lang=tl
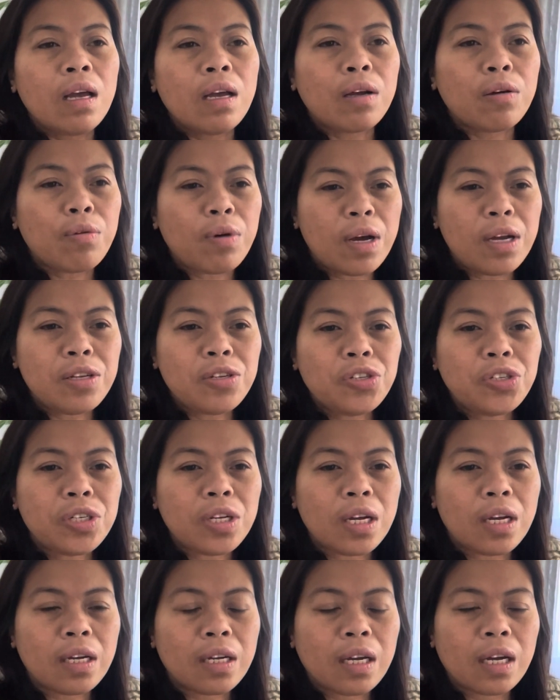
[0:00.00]
kuan
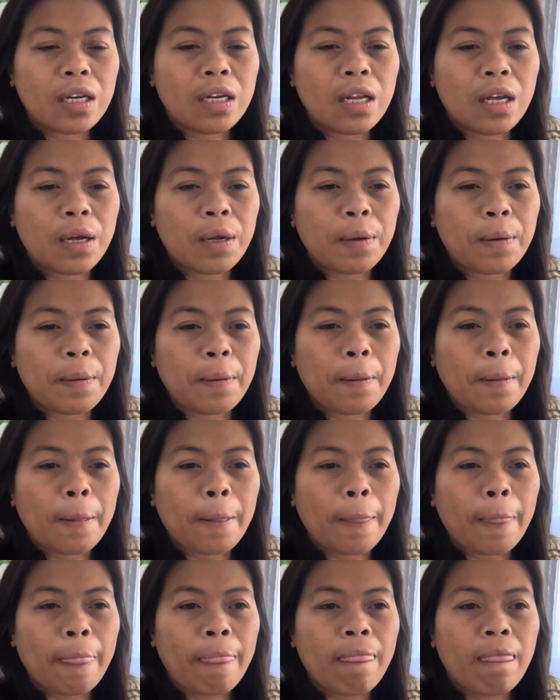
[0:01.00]
siya kanang
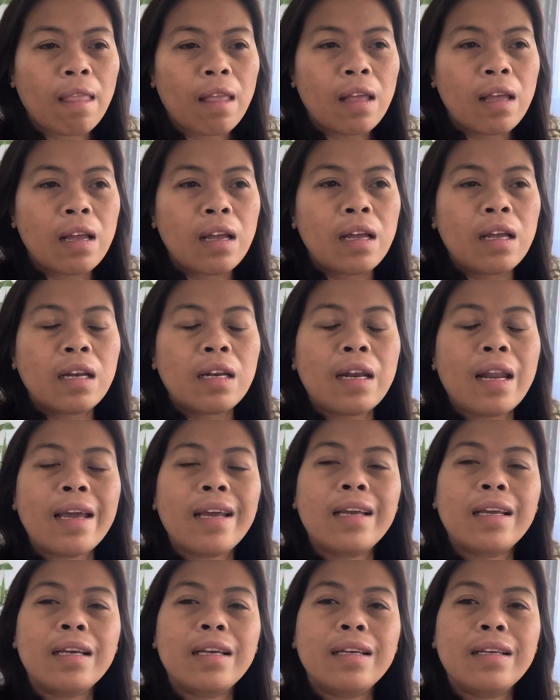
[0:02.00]

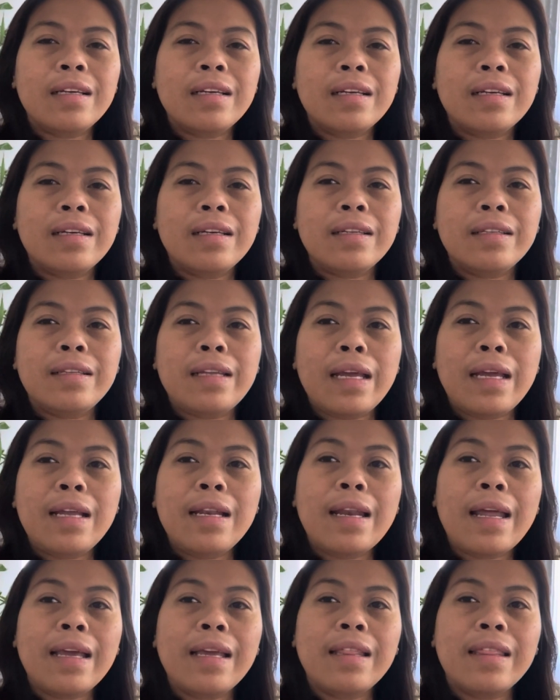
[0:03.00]
like day
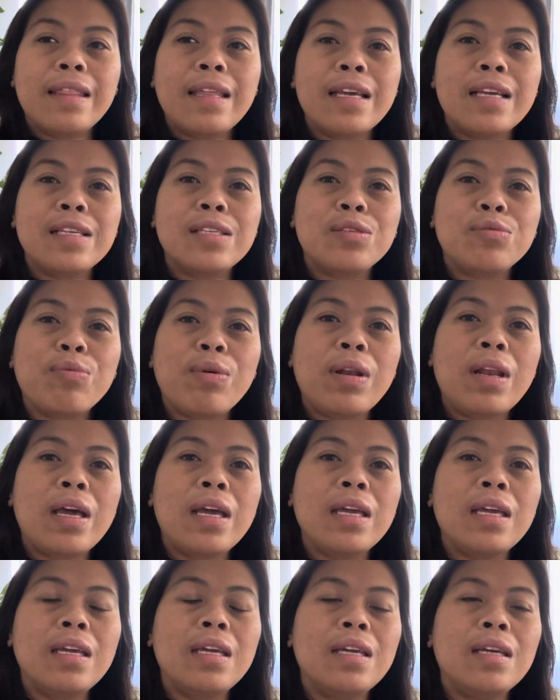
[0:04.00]
like this
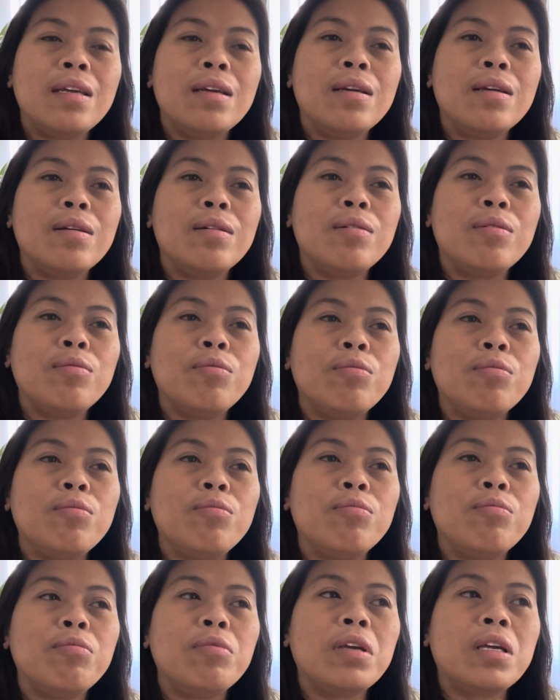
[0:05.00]
walay
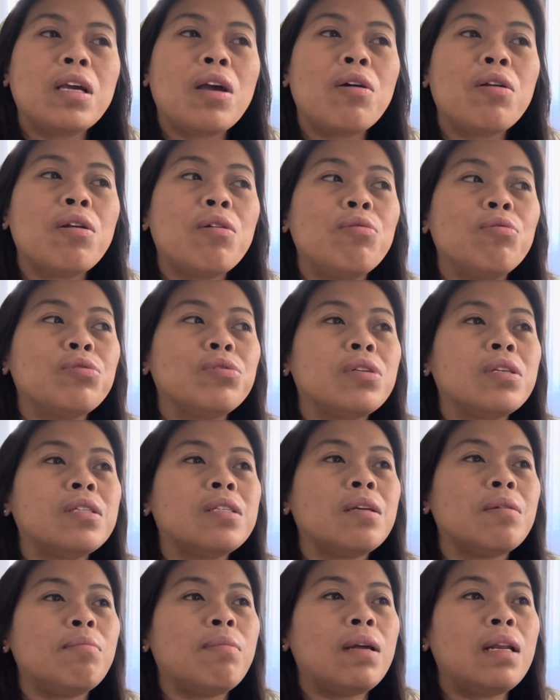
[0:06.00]
ikaw nang usa
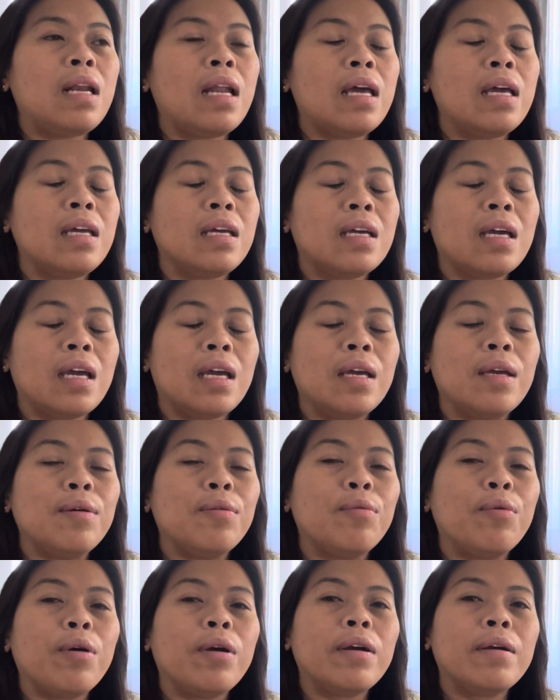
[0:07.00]
sa balay kay
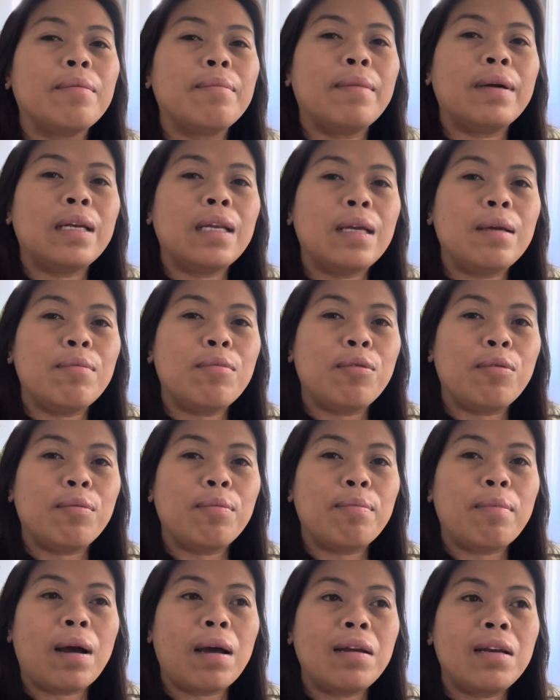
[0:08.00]
work man
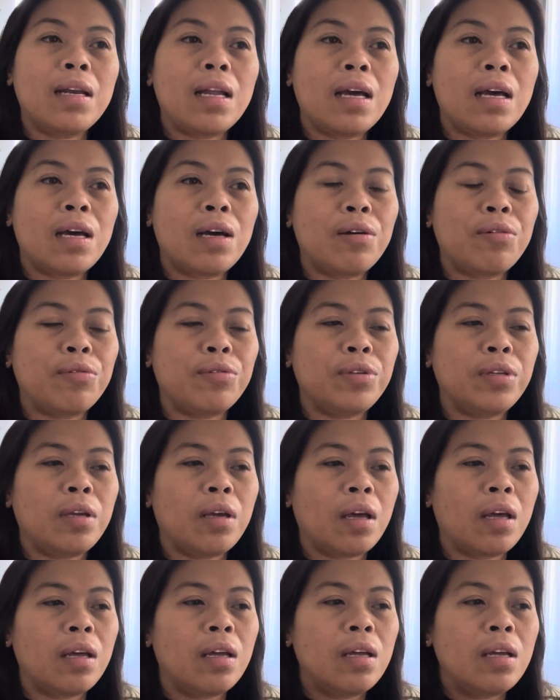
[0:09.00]
imong bana o
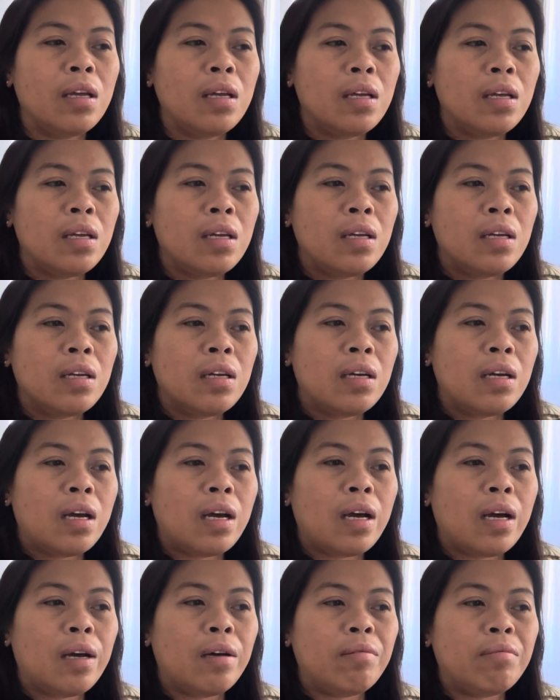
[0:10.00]
niya
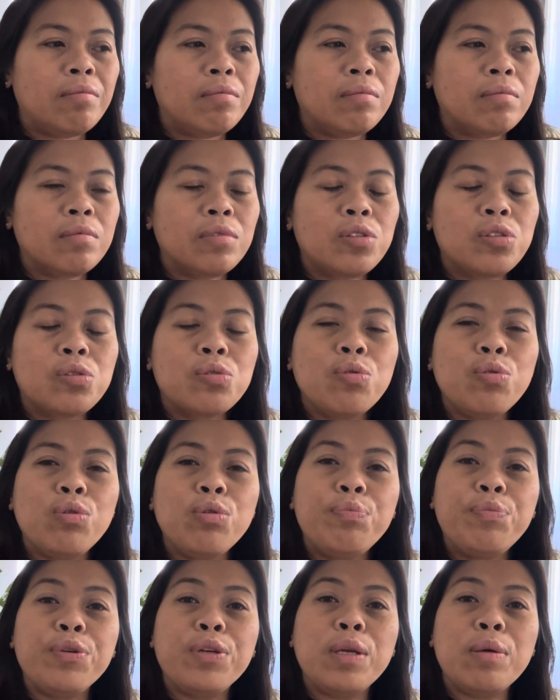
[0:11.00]
um, school
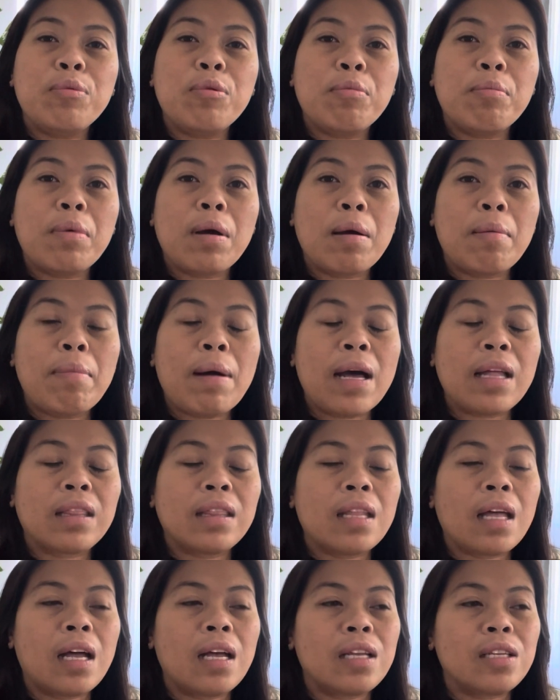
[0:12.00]
pud imong mga
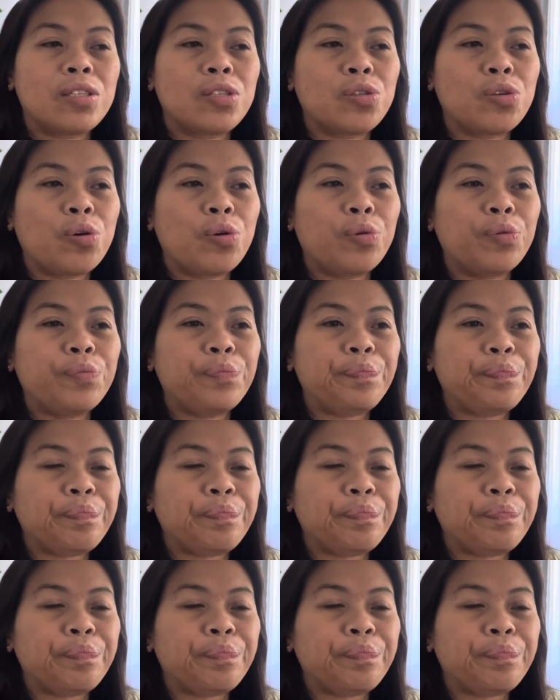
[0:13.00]
bata so